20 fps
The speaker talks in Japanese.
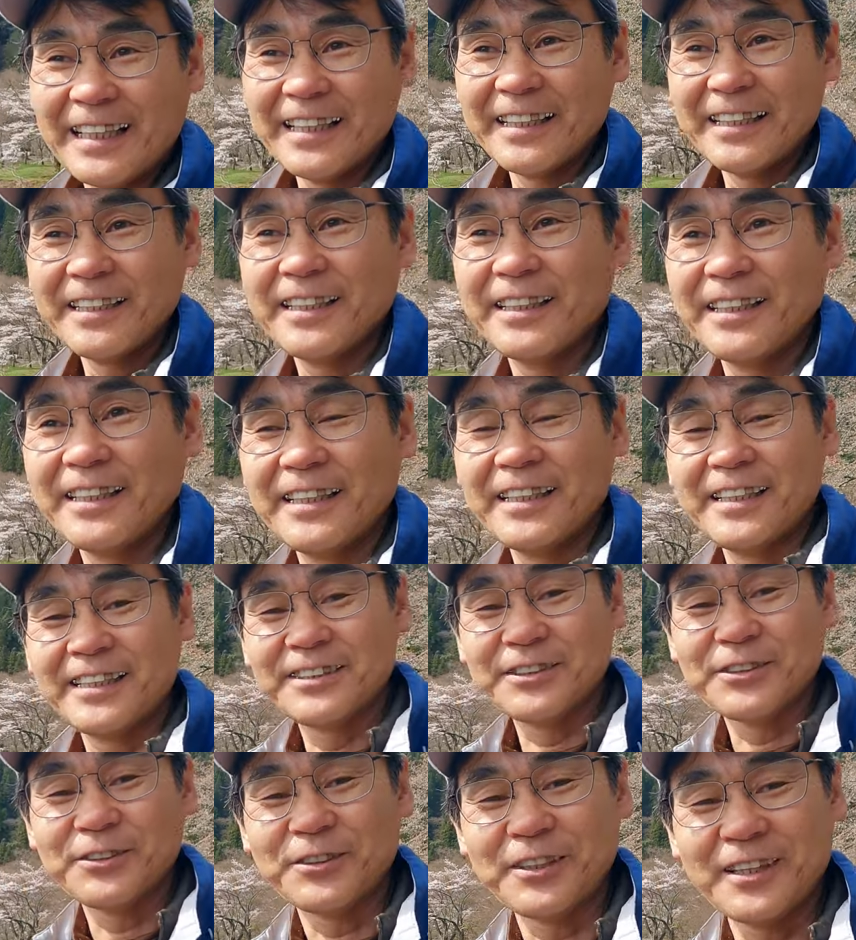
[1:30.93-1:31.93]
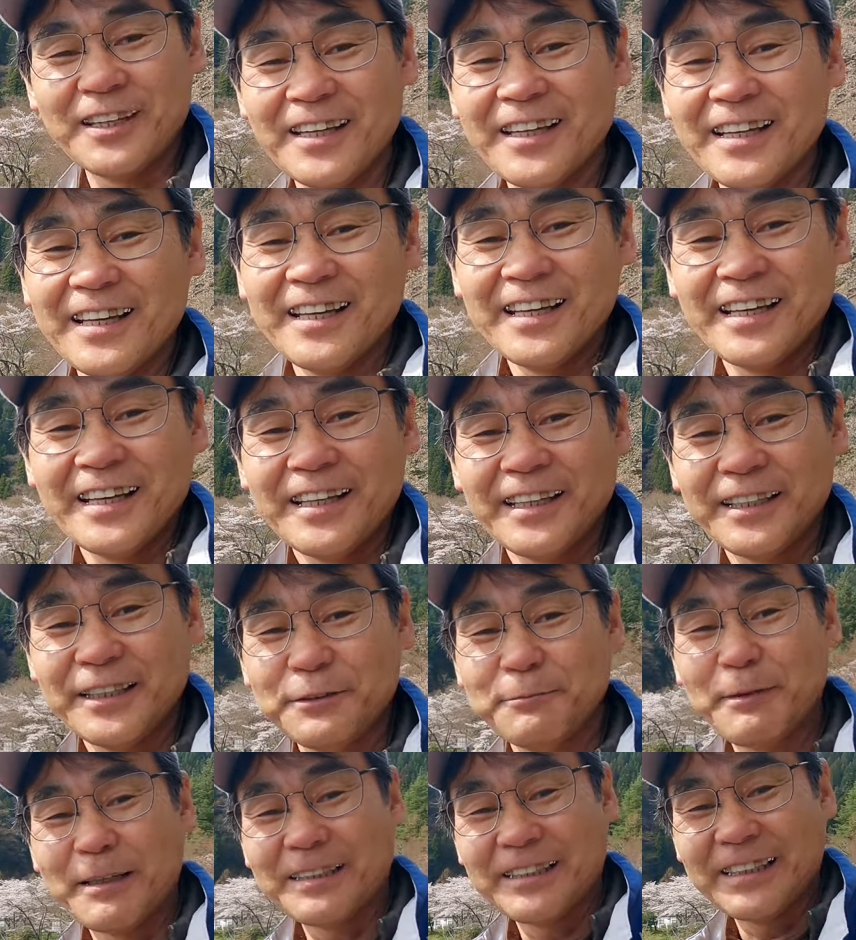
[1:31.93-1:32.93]
えー、ちょっとね、え
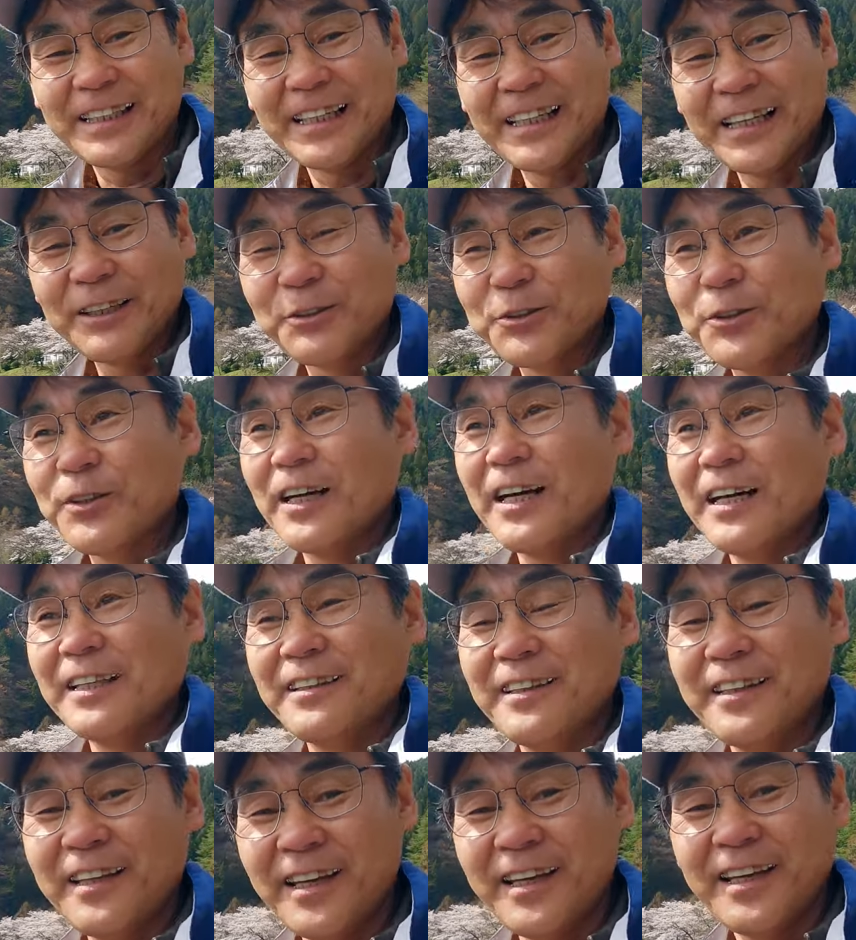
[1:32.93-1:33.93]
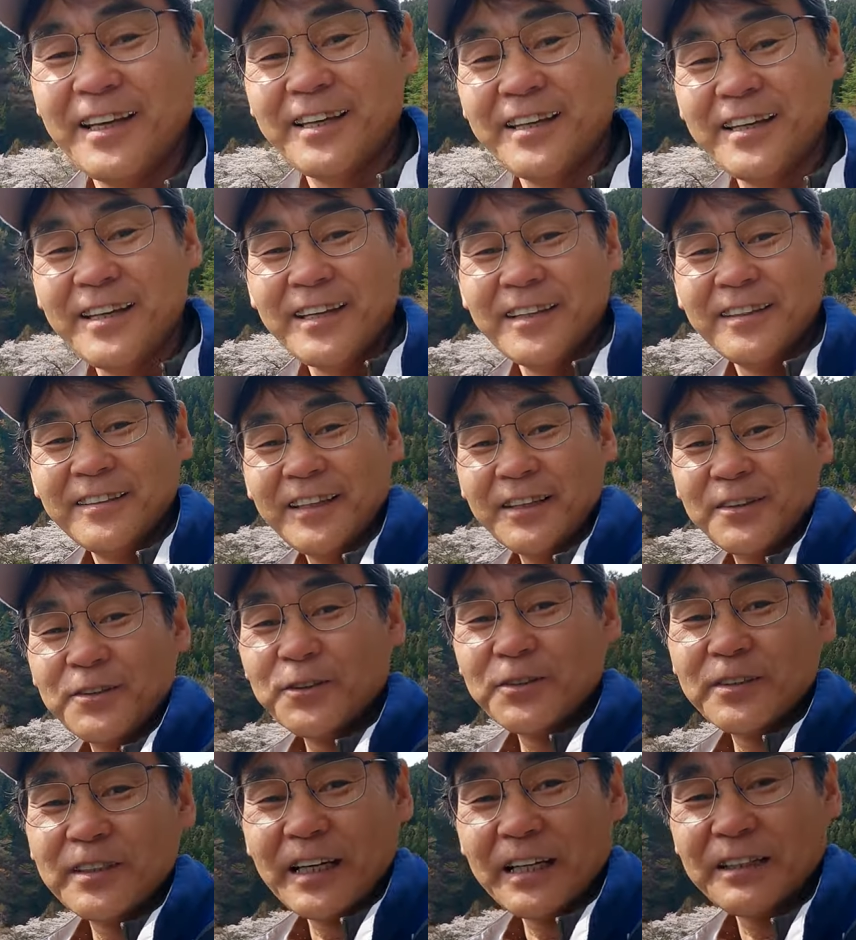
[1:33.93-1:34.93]
うまくいかないことがあってで
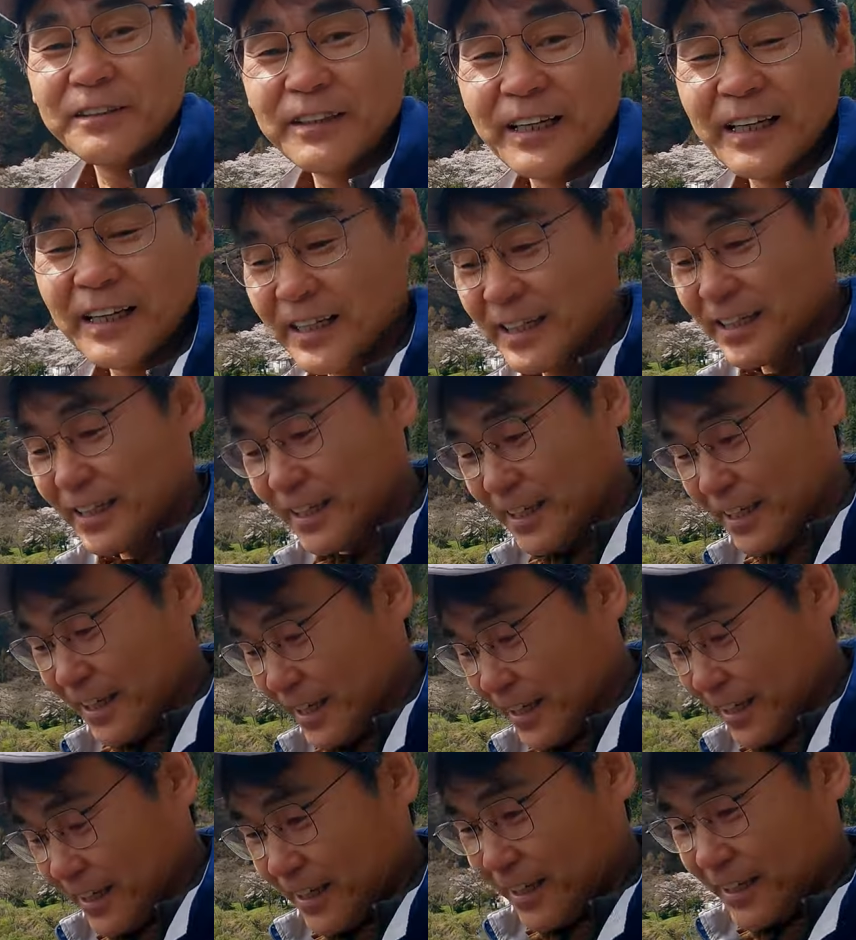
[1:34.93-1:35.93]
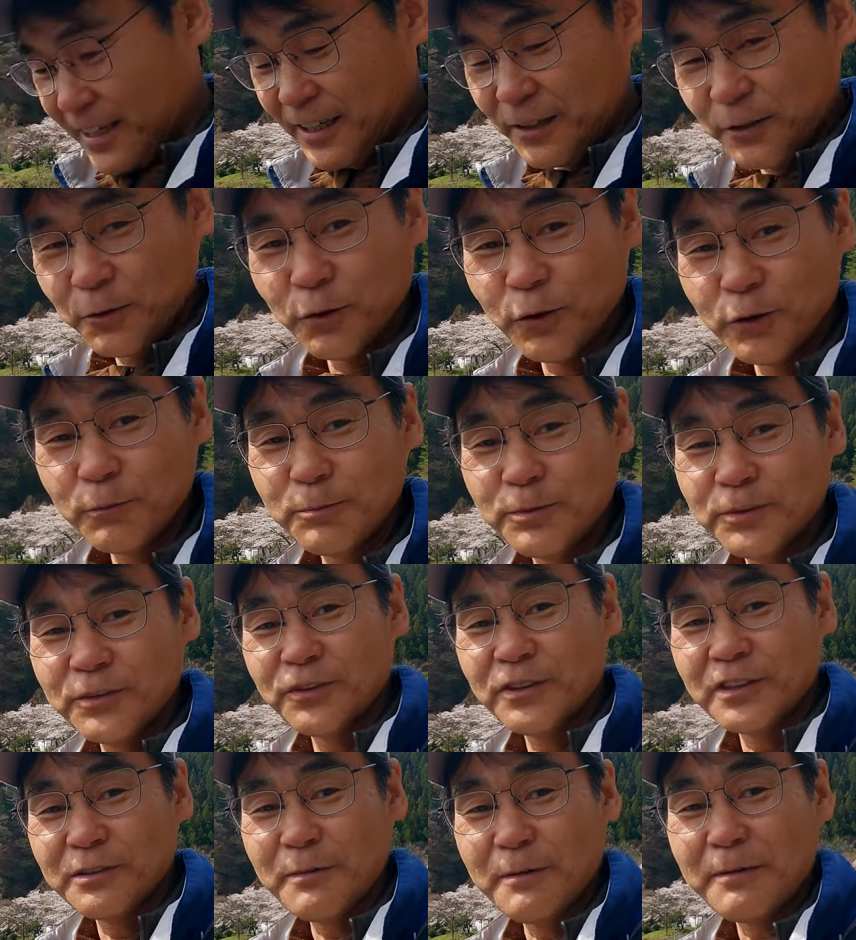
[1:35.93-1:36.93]
今回はえー、GoPro
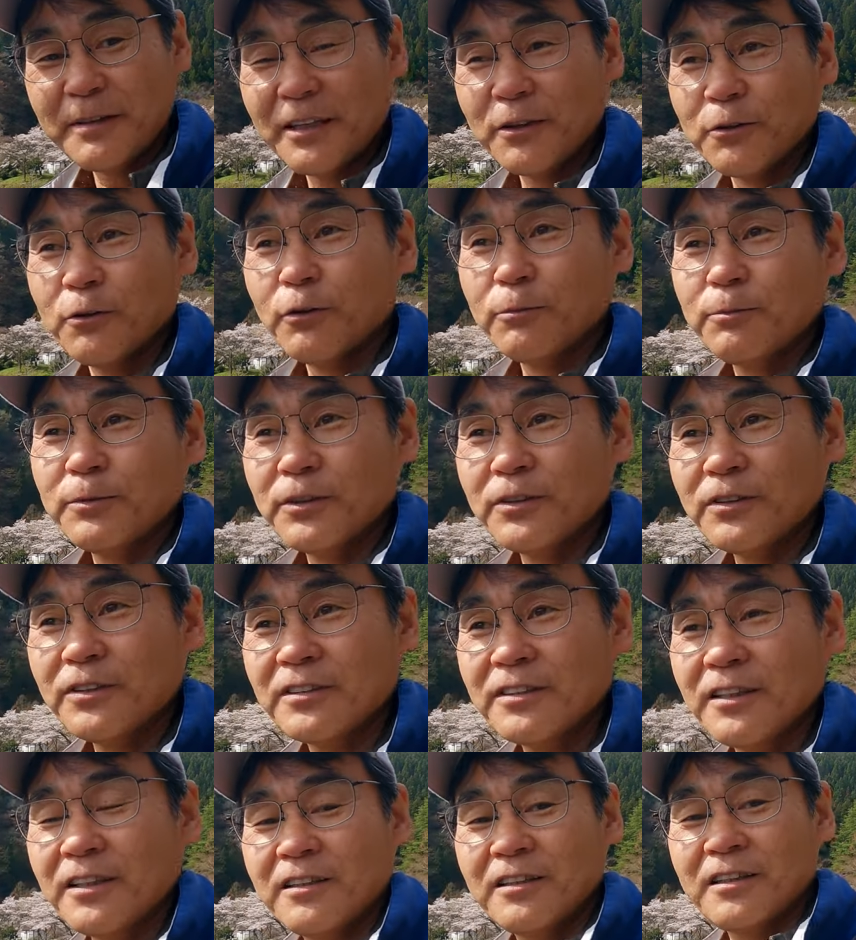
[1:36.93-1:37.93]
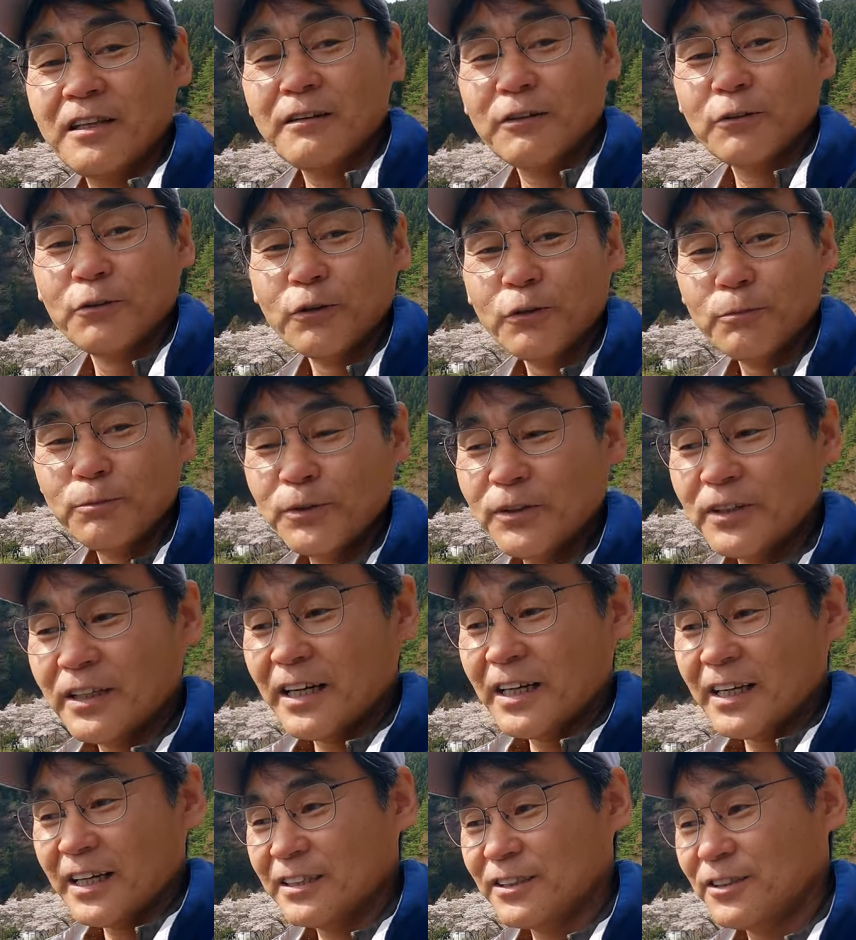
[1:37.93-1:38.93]
今まで GoPro の設定は GoPro
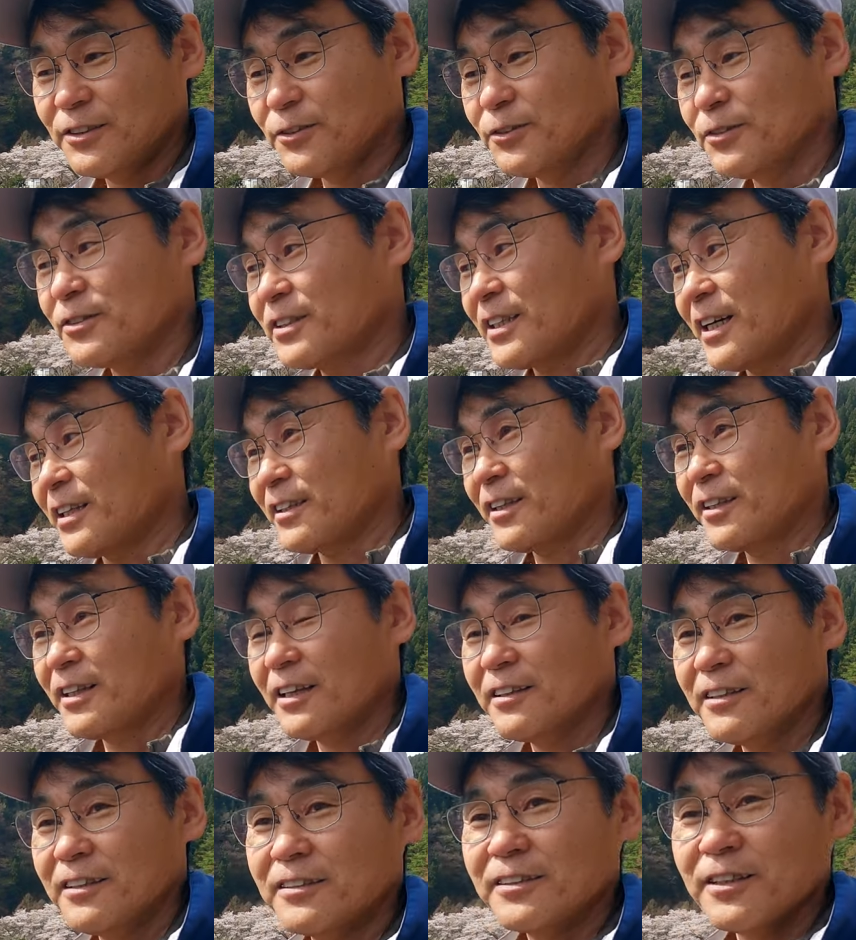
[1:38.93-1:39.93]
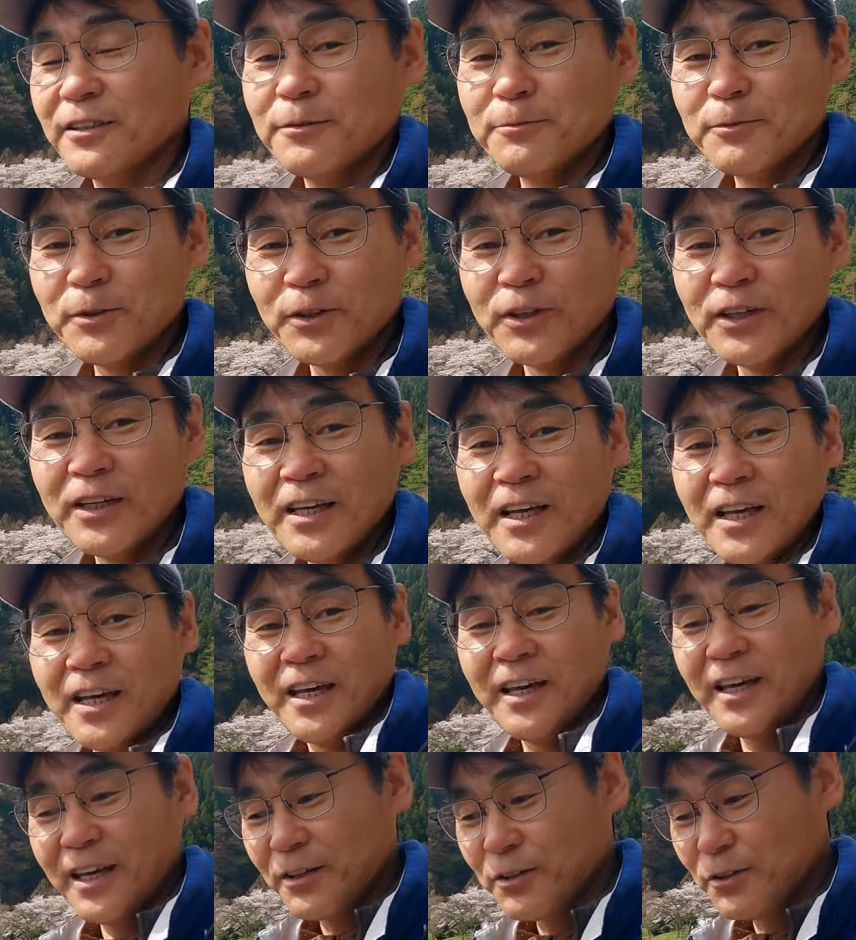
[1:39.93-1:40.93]
カラーっていうのを使ってたんですけども、
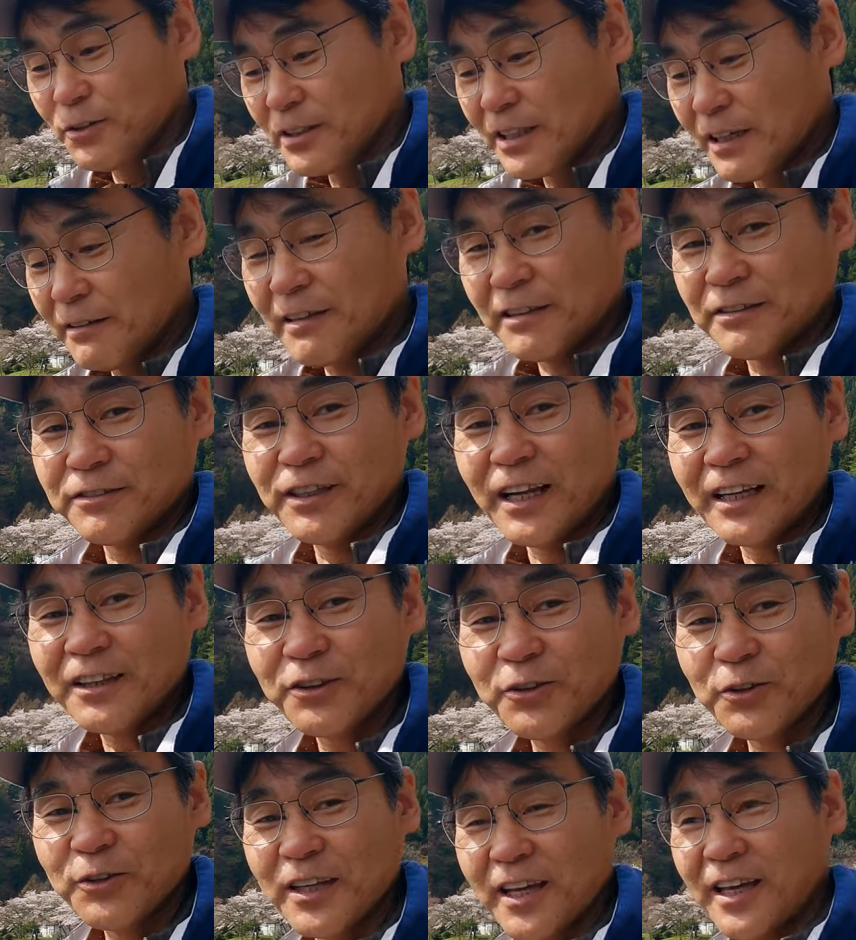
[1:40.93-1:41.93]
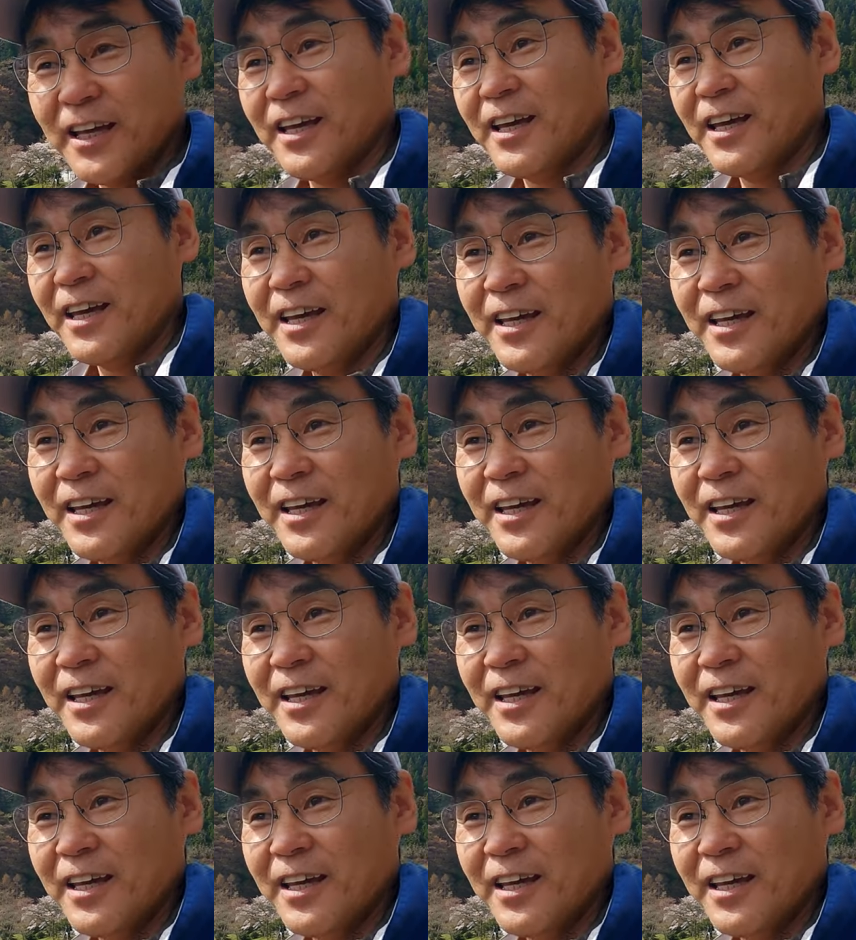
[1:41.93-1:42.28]
えー、今回はフラットで、